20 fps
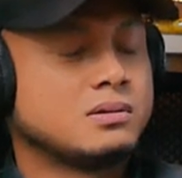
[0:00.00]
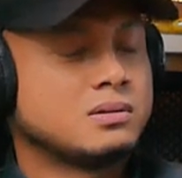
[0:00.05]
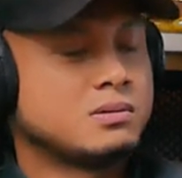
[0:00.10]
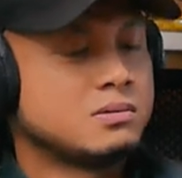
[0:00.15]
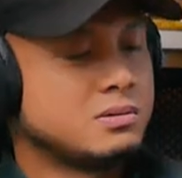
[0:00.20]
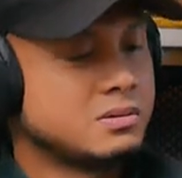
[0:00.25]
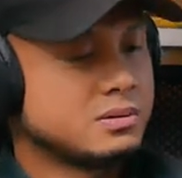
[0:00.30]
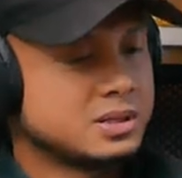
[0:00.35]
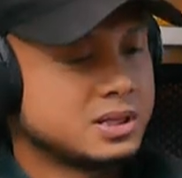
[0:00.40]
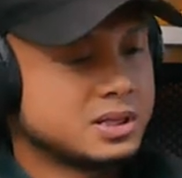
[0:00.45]

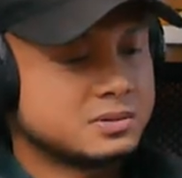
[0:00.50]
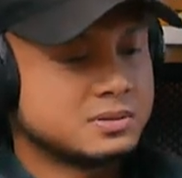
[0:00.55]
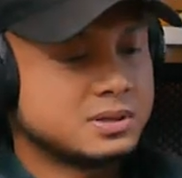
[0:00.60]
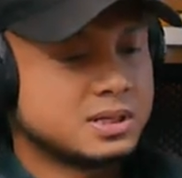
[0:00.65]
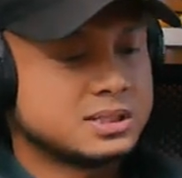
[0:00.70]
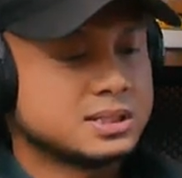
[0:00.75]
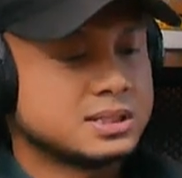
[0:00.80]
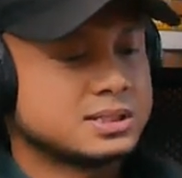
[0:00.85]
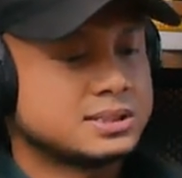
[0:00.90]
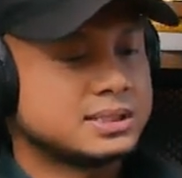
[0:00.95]
koduluhnya
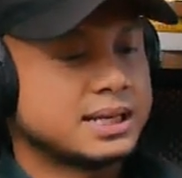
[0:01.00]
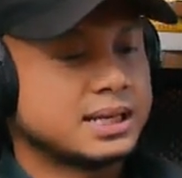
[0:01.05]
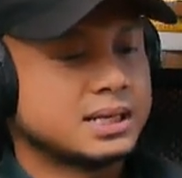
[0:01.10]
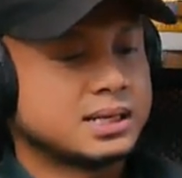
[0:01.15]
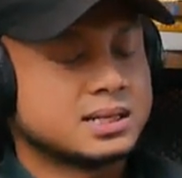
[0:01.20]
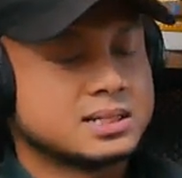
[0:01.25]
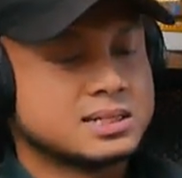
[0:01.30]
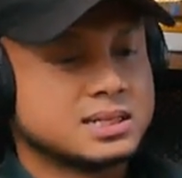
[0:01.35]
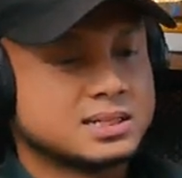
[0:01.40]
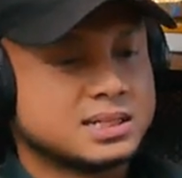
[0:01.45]
sudah selesai
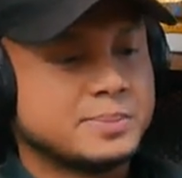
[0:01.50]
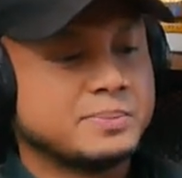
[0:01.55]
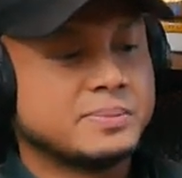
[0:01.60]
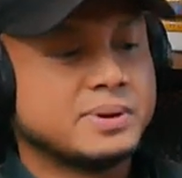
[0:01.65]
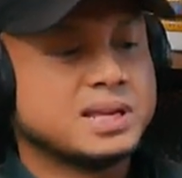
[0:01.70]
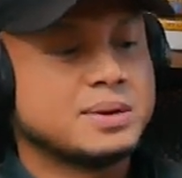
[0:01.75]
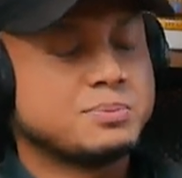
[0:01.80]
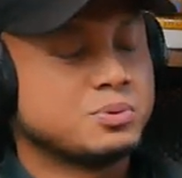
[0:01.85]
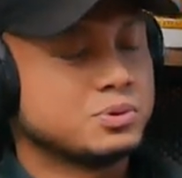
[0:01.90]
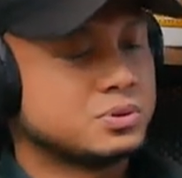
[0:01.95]

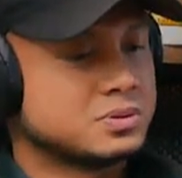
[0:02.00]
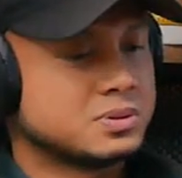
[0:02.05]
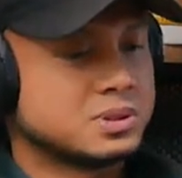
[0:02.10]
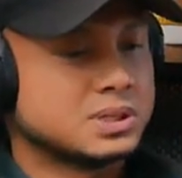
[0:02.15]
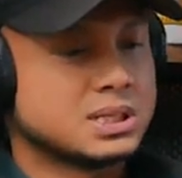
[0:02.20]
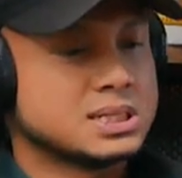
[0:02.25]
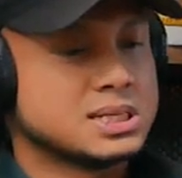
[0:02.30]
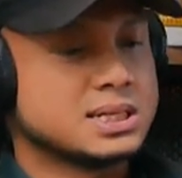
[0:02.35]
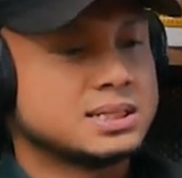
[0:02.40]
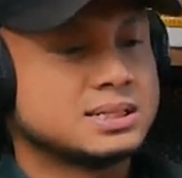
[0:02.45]
kerjasamanya, putus
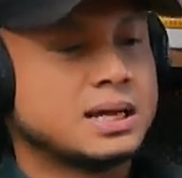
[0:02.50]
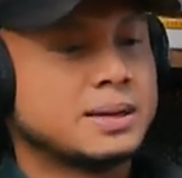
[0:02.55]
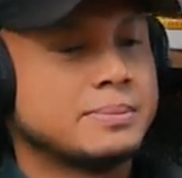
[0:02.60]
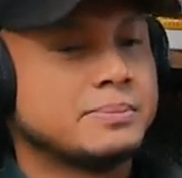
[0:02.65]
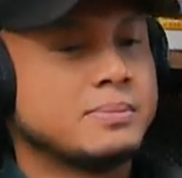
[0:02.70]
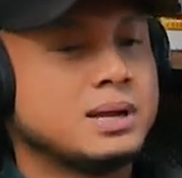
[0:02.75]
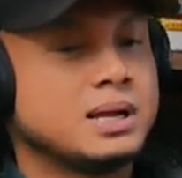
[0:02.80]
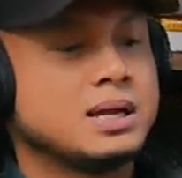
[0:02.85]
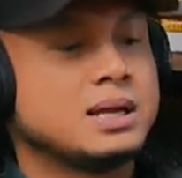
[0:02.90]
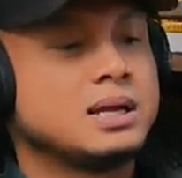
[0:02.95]

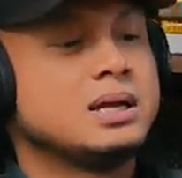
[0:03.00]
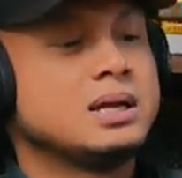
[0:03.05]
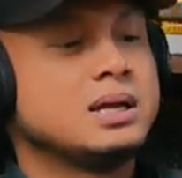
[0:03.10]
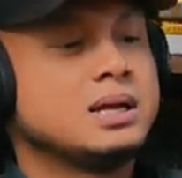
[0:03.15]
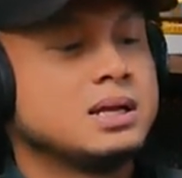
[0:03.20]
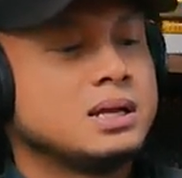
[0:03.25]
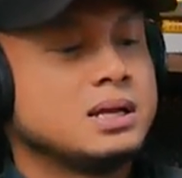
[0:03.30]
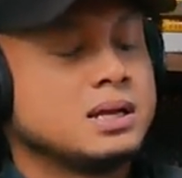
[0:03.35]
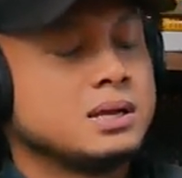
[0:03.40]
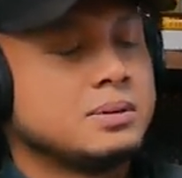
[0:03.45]
kerjasama,
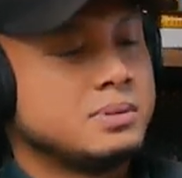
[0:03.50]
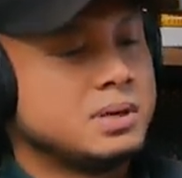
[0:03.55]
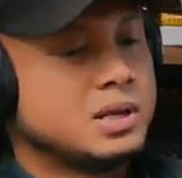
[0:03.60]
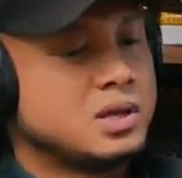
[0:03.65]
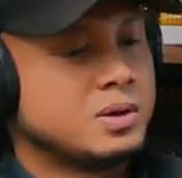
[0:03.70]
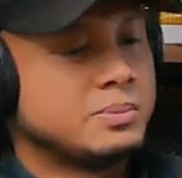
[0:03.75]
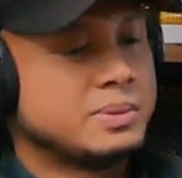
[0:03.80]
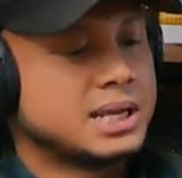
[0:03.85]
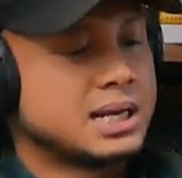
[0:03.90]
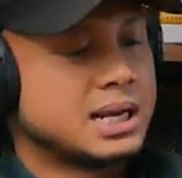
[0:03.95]

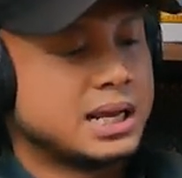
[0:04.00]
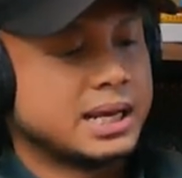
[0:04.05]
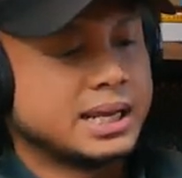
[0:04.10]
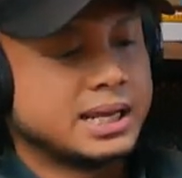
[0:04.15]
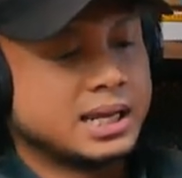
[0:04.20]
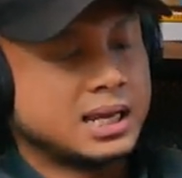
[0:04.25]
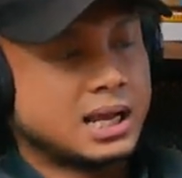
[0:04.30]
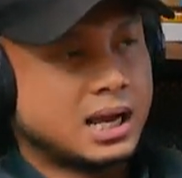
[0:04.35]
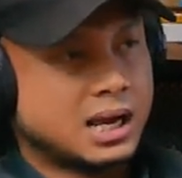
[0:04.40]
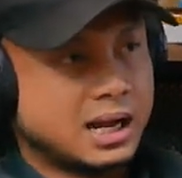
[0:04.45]
beliau
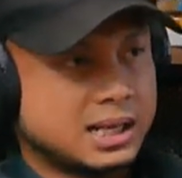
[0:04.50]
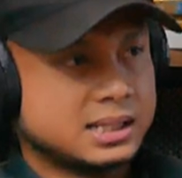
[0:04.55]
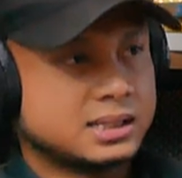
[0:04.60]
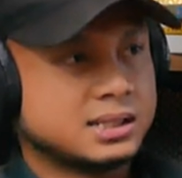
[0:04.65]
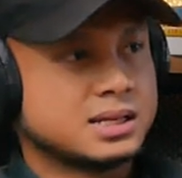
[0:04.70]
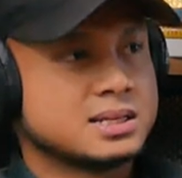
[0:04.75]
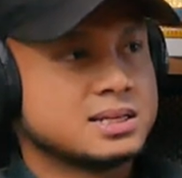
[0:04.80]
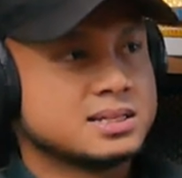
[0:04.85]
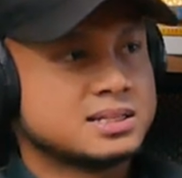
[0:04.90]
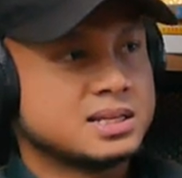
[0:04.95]
menyalahi akad
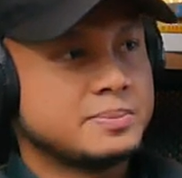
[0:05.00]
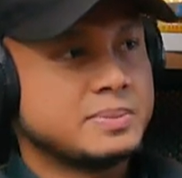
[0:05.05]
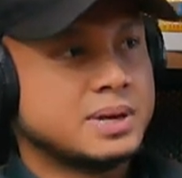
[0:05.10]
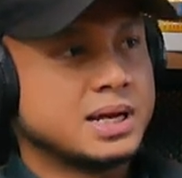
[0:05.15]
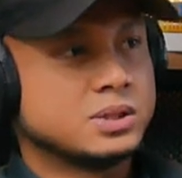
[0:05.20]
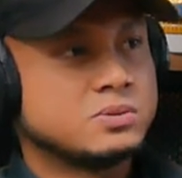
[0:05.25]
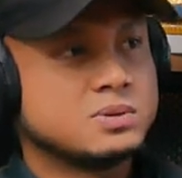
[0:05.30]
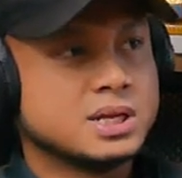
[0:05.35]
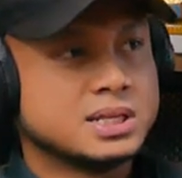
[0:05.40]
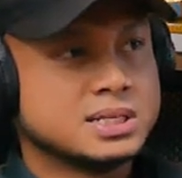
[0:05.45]
kerjasama itu hmm.